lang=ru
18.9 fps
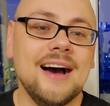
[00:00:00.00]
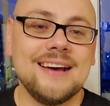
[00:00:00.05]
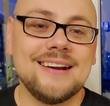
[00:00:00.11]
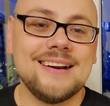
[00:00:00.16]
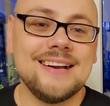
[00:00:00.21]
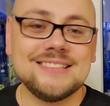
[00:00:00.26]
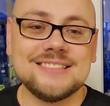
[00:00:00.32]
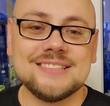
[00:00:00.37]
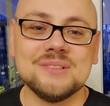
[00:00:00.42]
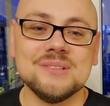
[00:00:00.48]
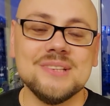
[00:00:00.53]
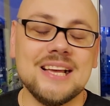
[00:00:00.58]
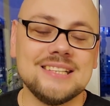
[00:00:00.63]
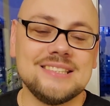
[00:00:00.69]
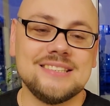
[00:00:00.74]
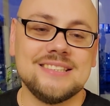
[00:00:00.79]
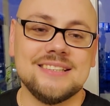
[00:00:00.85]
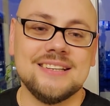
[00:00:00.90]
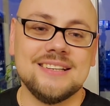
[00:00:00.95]
раз у
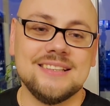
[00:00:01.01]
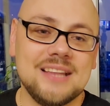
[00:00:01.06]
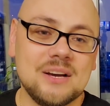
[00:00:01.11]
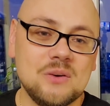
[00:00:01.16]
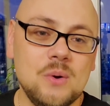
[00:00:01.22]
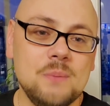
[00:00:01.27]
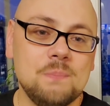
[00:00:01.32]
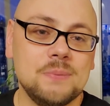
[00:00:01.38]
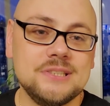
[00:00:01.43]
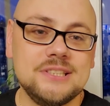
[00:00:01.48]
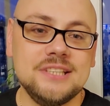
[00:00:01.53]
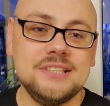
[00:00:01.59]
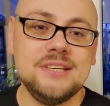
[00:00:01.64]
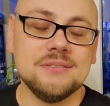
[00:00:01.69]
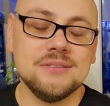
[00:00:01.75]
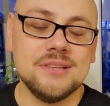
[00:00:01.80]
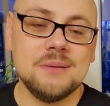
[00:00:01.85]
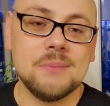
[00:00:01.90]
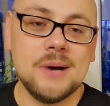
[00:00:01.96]
нас э, такой
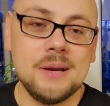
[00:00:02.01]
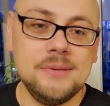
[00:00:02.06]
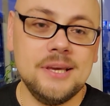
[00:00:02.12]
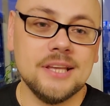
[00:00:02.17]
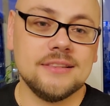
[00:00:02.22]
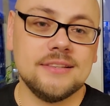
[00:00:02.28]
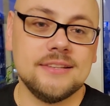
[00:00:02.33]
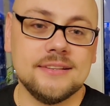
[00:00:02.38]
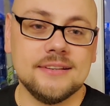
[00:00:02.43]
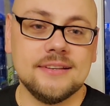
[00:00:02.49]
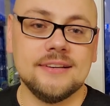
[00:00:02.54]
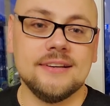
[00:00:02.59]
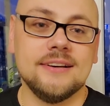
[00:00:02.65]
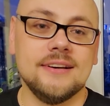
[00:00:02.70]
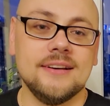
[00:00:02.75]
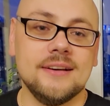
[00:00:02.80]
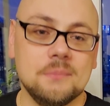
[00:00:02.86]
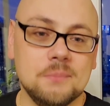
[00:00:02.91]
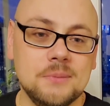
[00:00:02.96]
позитивный момент,
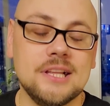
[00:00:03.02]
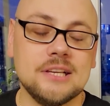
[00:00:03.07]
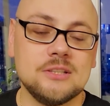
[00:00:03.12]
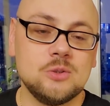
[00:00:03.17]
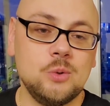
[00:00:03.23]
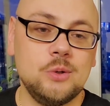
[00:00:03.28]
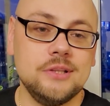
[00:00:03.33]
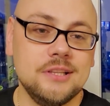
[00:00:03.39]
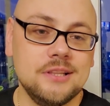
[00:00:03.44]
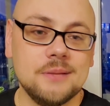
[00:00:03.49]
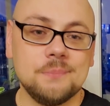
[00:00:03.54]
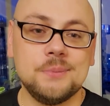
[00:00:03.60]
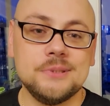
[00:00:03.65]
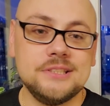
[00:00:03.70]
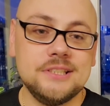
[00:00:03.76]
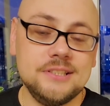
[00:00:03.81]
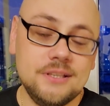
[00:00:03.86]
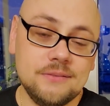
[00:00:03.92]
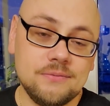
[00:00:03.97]
э, мы настроены на
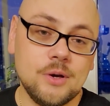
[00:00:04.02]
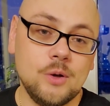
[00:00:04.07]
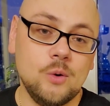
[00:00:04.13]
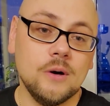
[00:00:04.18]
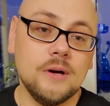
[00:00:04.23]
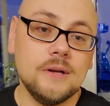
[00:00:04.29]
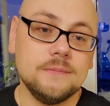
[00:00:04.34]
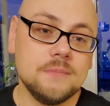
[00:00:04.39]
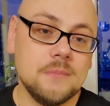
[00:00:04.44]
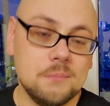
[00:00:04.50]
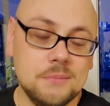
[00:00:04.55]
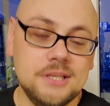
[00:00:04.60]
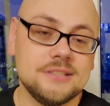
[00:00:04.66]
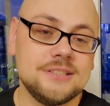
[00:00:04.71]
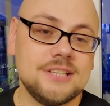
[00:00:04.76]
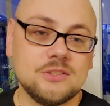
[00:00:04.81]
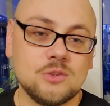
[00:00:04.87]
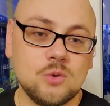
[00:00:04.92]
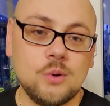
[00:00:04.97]
позитив, говорю, мне
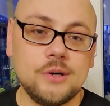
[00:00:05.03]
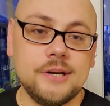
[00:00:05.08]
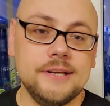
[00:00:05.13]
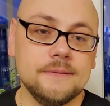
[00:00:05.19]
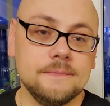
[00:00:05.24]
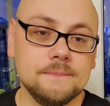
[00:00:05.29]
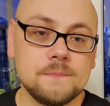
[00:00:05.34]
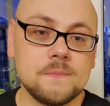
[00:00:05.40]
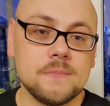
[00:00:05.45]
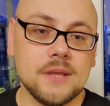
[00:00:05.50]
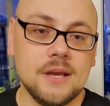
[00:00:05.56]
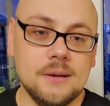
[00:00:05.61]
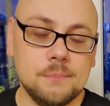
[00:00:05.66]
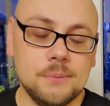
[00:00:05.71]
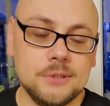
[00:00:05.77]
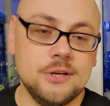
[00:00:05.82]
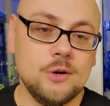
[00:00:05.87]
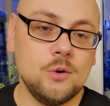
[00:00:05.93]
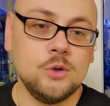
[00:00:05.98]
со скорой
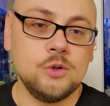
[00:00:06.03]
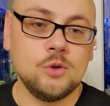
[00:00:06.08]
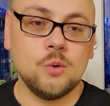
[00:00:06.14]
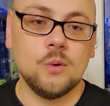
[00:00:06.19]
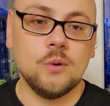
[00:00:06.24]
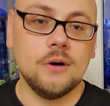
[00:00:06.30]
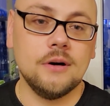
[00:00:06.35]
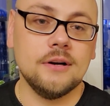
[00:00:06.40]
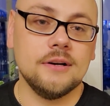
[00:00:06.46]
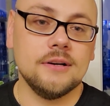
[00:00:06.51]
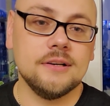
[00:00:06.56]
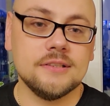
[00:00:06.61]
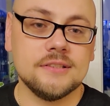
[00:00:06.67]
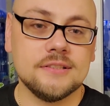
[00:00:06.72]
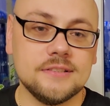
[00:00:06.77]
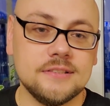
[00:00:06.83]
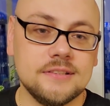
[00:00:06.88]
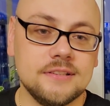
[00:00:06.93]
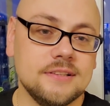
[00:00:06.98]
потихоньку э,
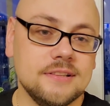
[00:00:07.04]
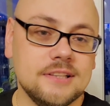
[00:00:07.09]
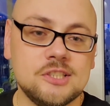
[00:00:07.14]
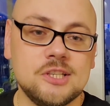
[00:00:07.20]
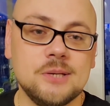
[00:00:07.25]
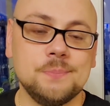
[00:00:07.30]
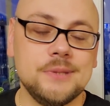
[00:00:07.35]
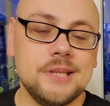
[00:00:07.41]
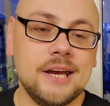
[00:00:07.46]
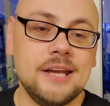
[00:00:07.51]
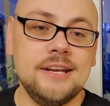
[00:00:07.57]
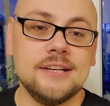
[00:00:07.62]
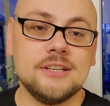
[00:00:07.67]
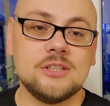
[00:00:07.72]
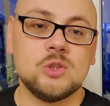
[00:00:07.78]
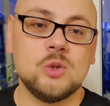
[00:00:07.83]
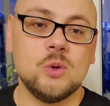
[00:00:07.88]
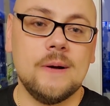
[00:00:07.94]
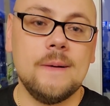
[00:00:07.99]
нашептали,
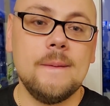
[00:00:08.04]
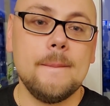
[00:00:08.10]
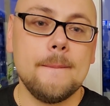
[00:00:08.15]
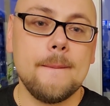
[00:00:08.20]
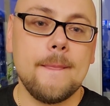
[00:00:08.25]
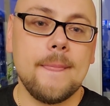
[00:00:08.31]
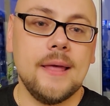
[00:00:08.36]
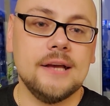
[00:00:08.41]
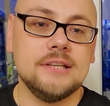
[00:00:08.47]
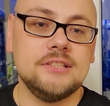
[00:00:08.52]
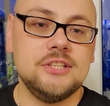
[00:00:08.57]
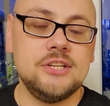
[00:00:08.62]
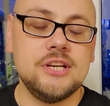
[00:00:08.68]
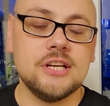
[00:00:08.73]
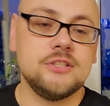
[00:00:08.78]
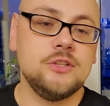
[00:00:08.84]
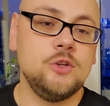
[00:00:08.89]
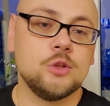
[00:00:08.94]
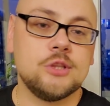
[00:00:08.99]
что Э,
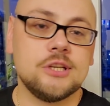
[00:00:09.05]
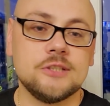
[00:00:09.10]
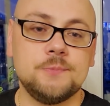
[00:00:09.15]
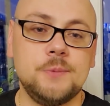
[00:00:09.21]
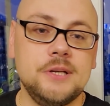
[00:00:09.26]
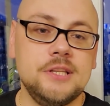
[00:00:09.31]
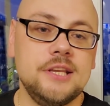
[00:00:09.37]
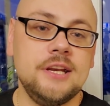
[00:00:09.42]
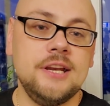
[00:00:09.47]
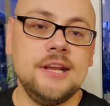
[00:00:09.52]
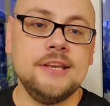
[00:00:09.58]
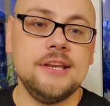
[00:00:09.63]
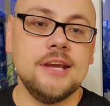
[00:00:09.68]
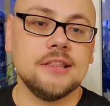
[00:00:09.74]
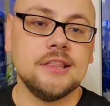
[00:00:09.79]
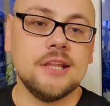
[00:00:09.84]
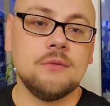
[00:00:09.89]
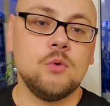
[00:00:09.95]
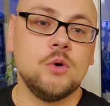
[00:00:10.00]
сейчас идет распределение
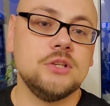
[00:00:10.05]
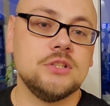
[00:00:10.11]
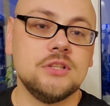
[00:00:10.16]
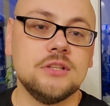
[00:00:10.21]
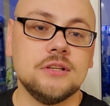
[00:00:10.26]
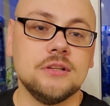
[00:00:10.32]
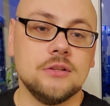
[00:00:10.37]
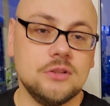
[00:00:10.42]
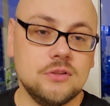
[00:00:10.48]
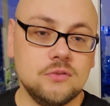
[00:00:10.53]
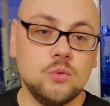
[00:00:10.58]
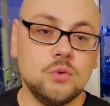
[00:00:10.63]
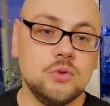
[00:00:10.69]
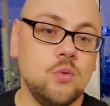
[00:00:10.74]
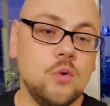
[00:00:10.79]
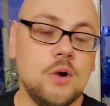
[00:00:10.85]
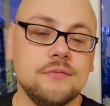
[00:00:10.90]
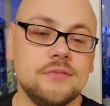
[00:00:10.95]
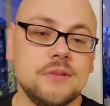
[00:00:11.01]
одного из э,
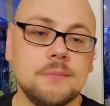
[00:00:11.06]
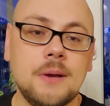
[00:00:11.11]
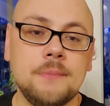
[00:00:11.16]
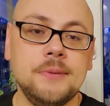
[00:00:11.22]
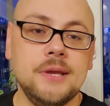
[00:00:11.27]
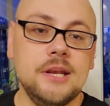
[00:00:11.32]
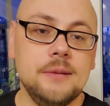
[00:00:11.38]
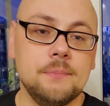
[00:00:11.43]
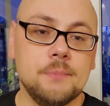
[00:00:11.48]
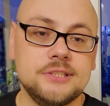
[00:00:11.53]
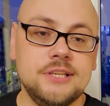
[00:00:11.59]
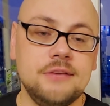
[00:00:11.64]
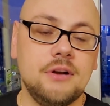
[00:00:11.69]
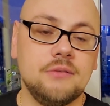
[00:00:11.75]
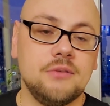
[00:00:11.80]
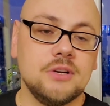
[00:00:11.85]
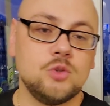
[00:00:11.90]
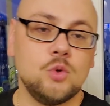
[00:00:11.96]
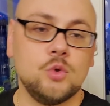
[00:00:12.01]
двух автомобилей по
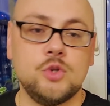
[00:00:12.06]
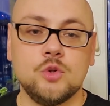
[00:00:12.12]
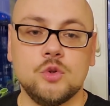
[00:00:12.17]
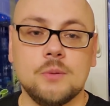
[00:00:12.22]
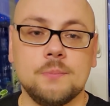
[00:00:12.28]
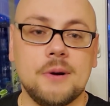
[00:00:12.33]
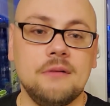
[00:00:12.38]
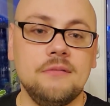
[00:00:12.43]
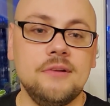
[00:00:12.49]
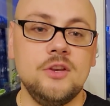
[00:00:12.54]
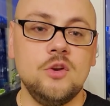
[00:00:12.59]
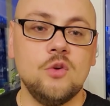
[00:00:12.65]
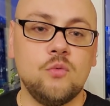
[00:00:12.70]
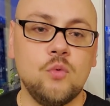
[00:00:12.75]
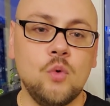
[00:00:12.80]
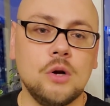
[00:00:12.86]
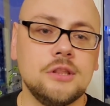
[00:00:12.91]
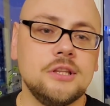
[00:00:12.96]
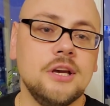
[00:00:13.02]
северо-восточному направлению
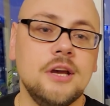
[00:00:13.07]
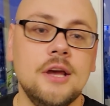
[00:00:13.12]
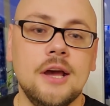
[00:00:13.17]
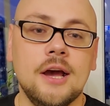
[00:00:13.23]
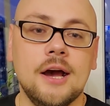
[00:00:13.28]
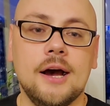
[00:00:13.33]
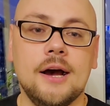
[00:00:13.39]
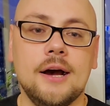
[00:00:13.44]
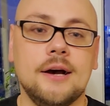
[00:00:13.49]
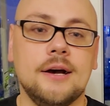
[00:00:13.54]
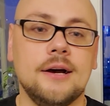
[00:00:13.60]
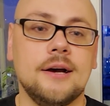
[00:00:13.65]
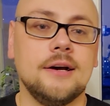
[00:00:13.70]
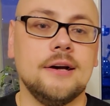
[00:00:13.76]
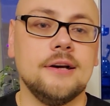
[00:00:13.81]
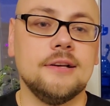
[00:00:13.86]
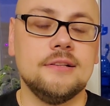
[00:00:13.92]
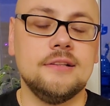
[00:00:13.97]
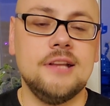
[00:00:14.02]
Форд
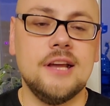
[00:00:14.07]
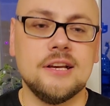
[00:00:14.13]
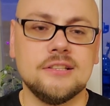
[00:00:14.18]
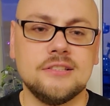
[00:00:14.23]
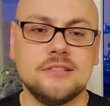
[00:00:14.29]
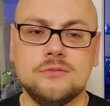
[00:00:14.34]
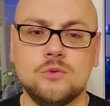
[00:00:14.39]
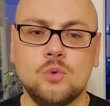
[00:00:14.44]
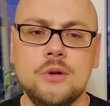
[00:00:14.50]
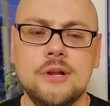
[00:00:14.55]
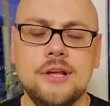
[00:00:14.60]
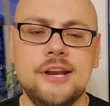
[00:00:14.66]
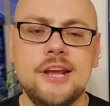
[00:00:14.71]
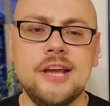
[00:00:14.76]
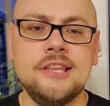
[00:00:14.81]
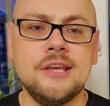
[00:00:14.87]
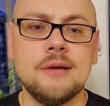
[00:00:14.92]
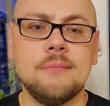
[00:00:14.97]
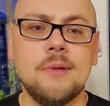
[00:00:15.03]
э, для то ли
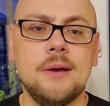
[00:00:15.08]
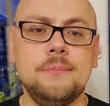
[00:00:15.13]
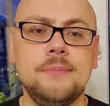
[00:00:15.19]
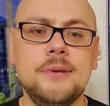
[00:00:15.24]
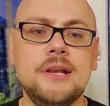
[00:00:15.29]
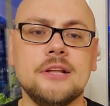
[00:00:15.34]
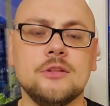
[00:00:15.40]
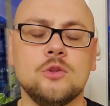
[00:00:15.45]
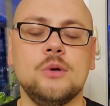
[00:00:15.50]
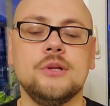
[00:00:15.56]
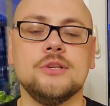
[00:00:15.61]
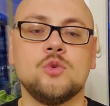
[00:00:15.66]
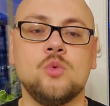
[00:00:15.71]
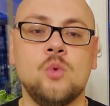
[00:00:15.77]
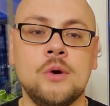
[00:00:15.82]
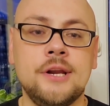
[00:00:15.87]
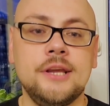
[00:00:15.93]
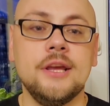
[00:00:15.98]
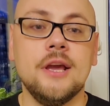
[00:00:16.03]
реанимобиля, то ли
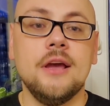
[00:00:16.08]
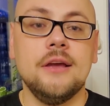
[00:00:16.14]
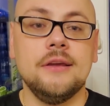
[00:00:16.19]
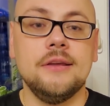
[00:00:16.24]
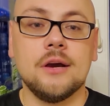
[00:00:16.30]
скорой.